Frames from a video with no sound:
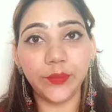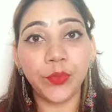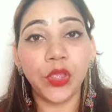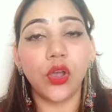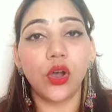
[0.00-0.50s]
करें
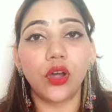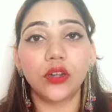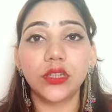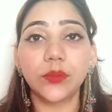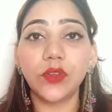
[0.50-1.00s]

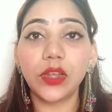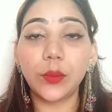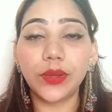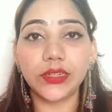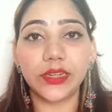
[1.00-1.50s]
और जब वे
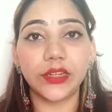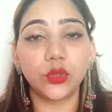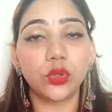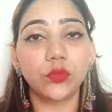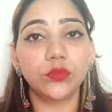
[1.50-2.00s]
कमेंट करें
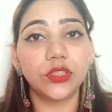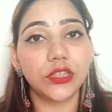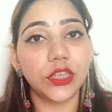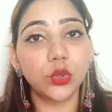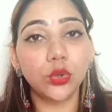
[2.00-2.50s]
तो
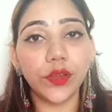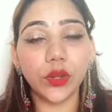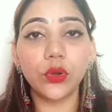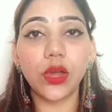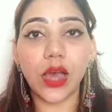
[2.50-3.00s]
जिसके थ्रू वे
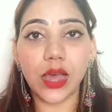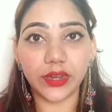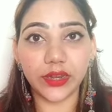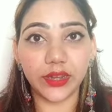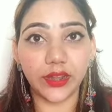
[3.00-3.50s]
लोग आ
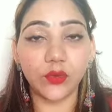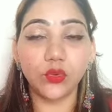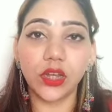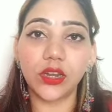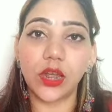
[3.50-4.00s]
रहे हैं
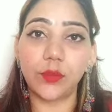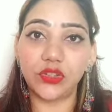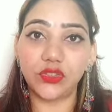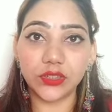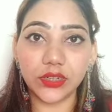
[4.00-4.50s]
उनका नाम
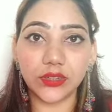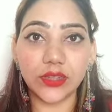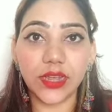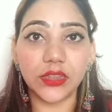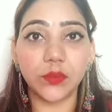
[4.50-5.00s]
मेंशन कर
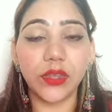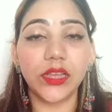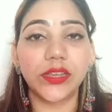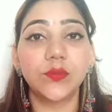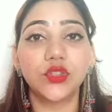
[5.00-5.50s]
दें साथ में
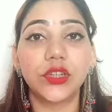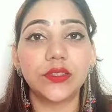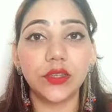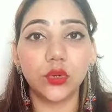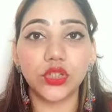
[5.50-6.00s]
ताकि मुझे
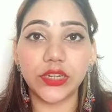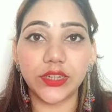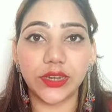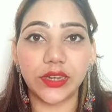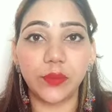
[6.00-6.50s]
इजी हो जाए
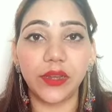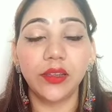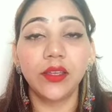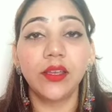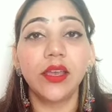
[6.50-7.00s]
जानने में
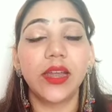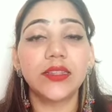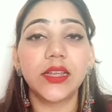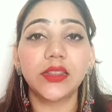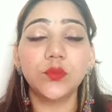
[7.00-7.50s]

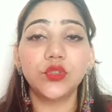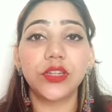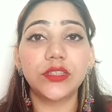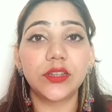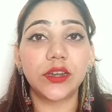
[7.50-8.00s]
एंड साथ ही
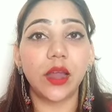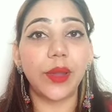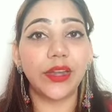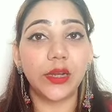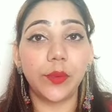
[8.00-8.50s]
मुझे
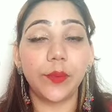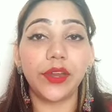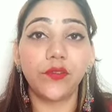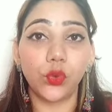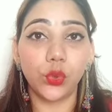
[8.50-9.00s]
इंस्टाग्राम हैंडल पे
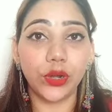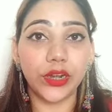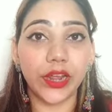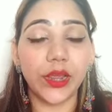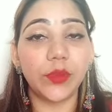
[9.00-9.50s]
मेरे फॉलो
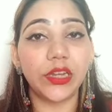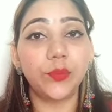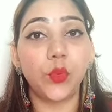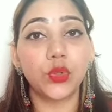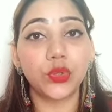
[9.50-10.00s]
करना है मेरी
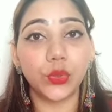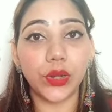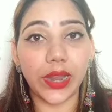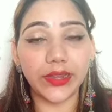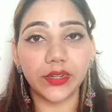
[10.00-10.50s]
पोस्ट
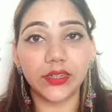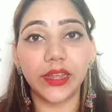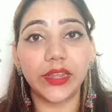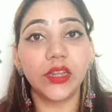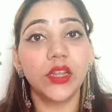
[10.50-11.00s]
को लाइक
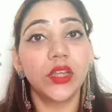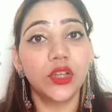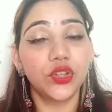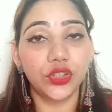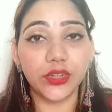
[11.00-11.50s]
करना है
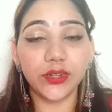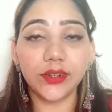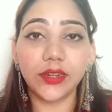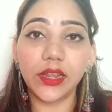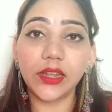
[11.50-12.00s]
शेयर
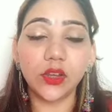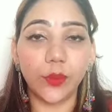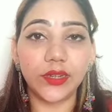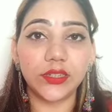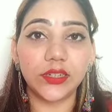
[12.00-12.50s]
करना है
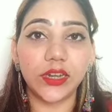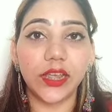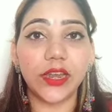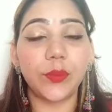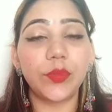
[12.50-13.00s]
कमेंट करना
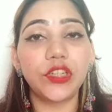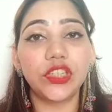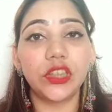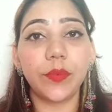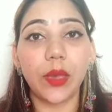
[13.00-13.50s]
है एंड अपनी
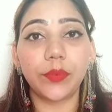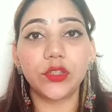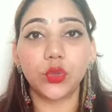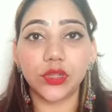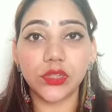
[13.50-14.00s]
जितनी भी
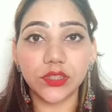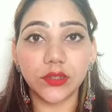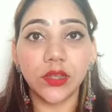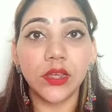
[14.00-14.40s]
आपकी सोशल